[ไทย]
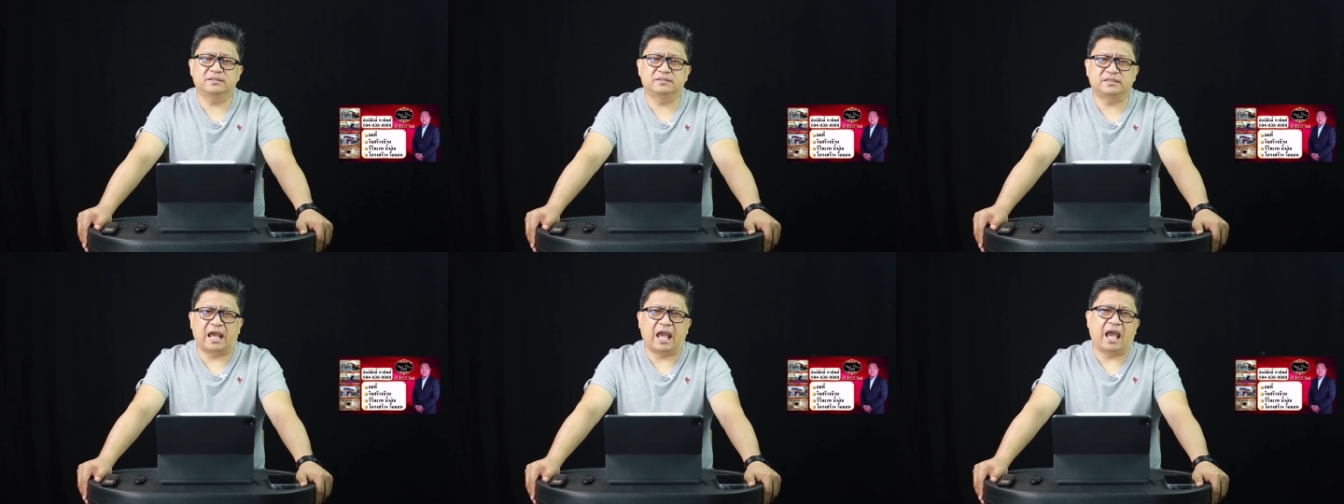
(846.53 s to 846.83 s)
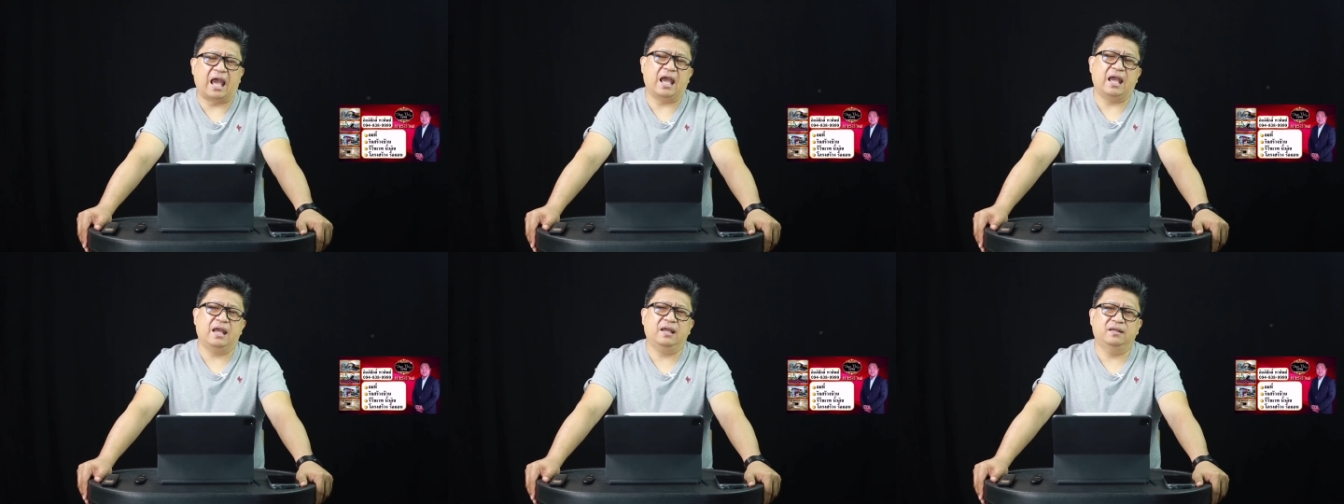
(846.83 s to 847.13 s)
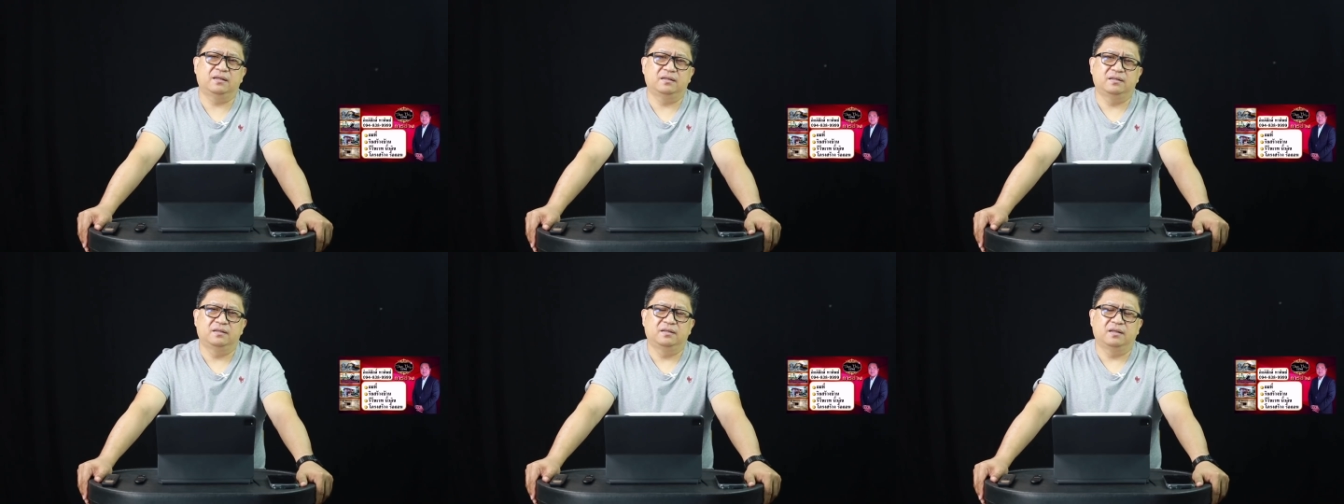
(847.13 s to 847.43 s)
กศึกษา
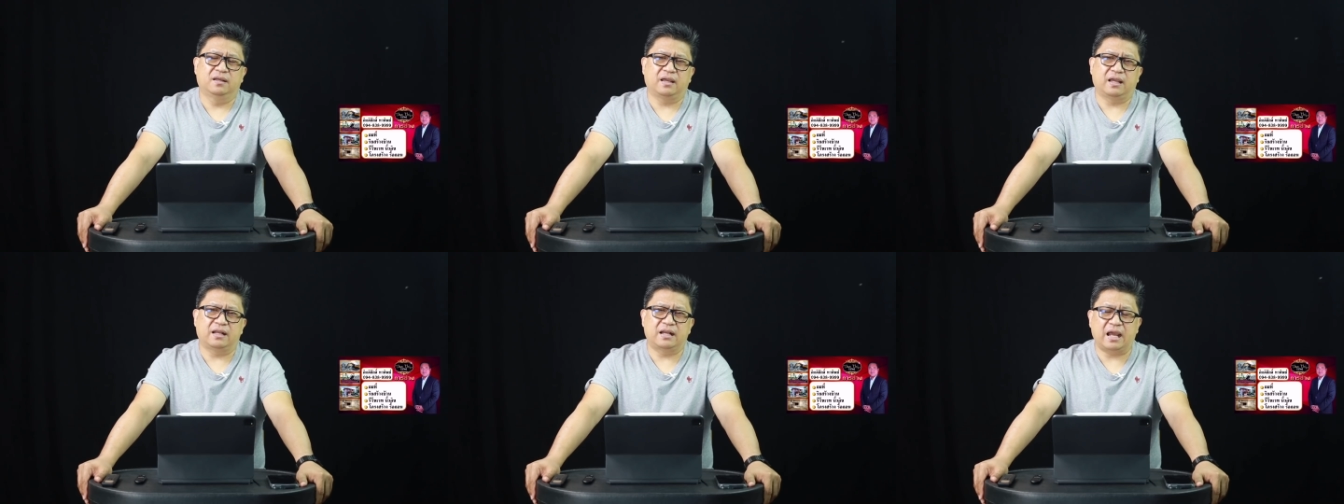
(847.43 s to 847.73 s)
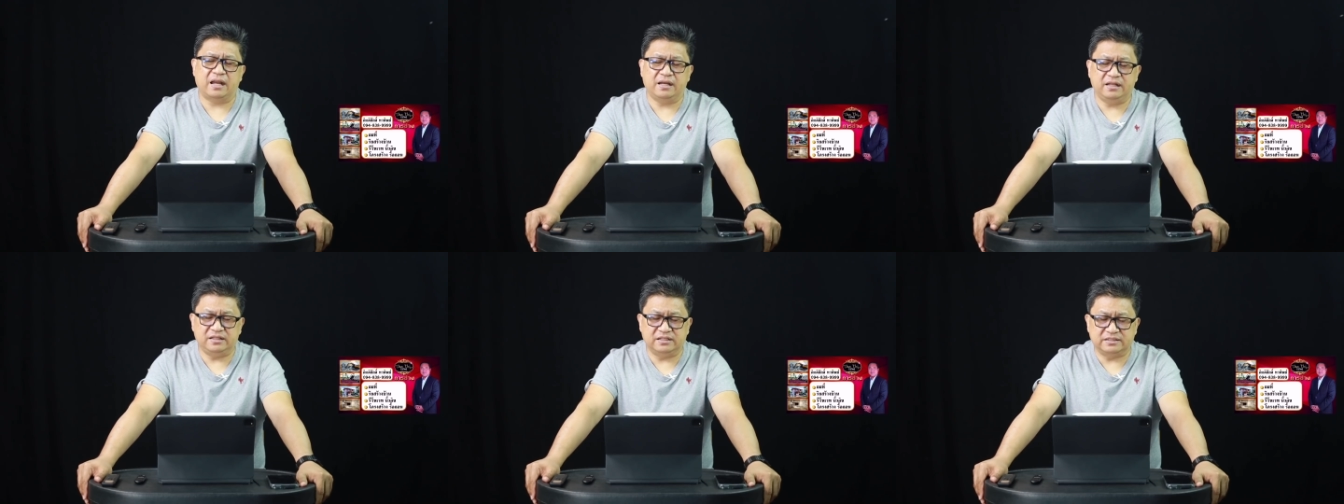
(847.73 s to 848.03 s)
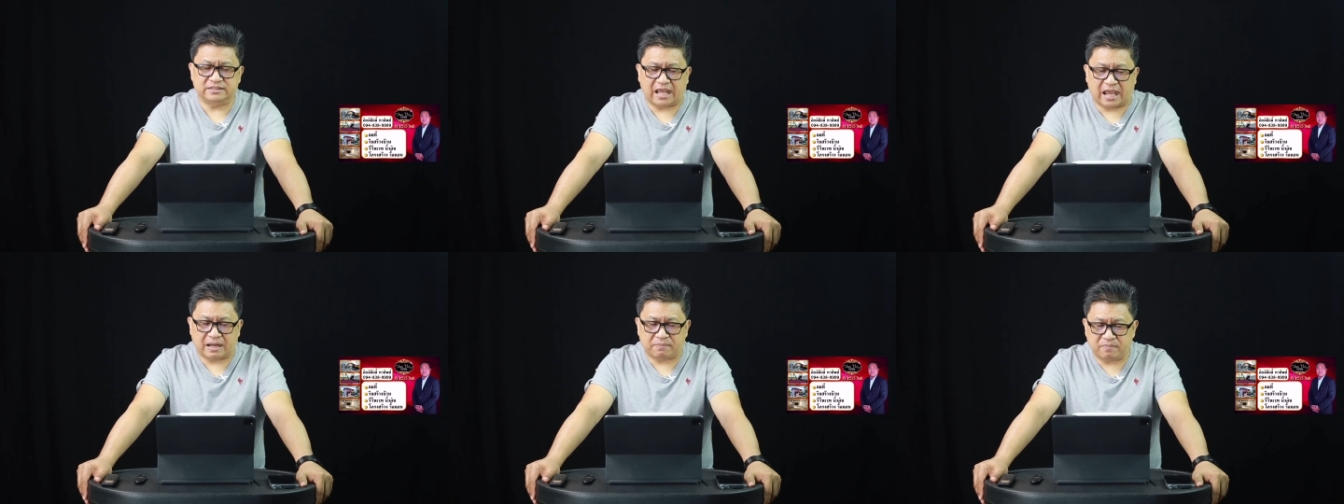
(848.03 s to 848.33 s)
คณะนิ
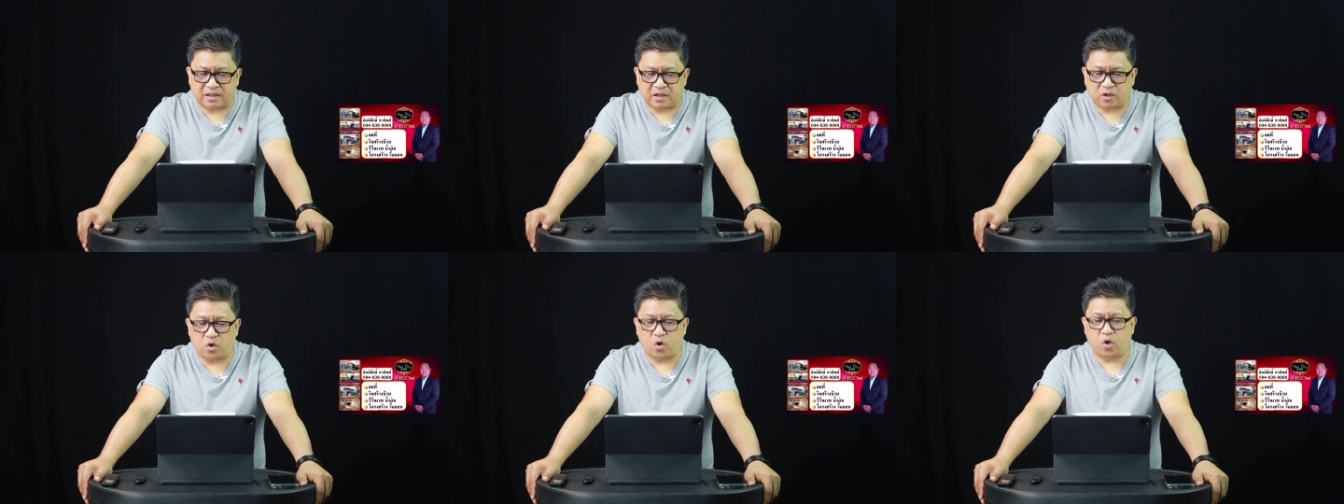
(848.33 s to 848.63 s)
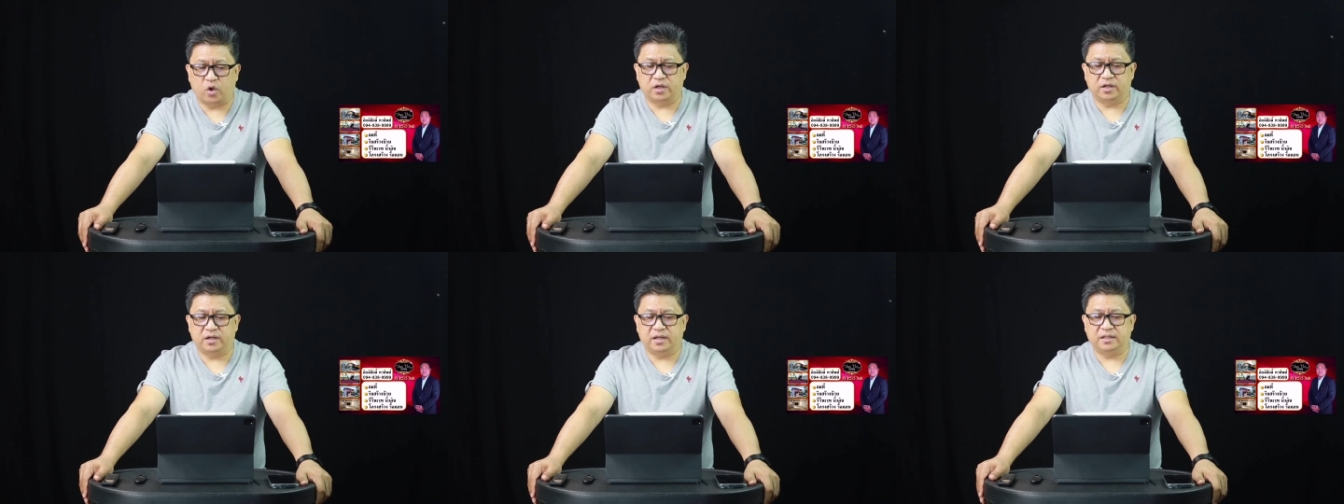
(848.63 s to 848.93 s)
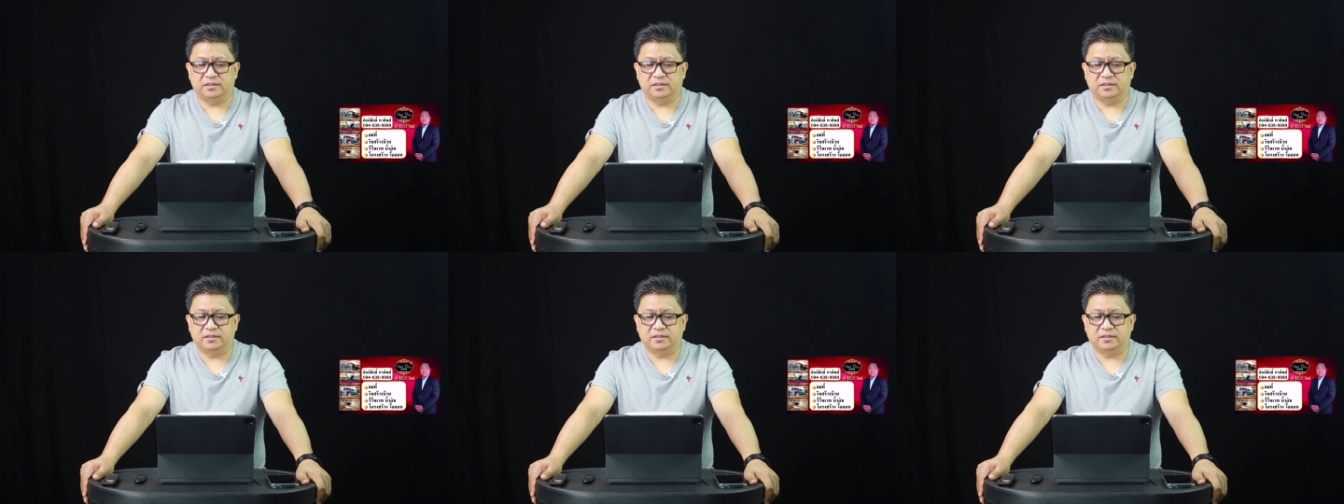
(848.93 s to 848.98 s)
ติศาสตร์มาก่อน